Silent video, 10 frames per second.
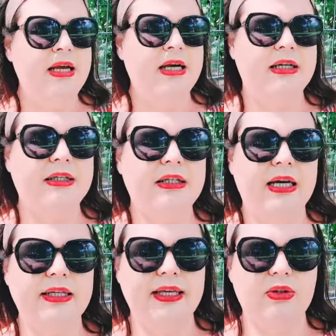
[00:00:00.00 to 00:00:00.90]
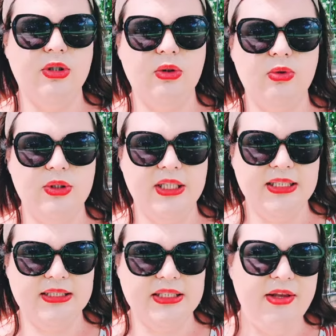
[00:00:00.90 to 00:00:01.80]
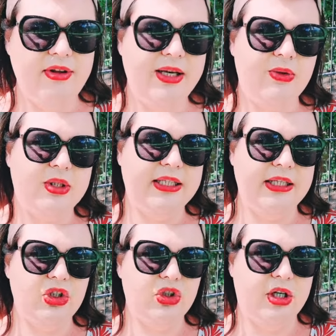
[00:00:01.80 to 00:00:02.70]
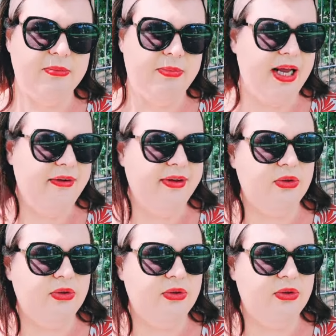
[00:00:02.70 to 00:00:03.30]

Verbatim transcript: Э, анкету какую-то составили, куда-то еще отправят,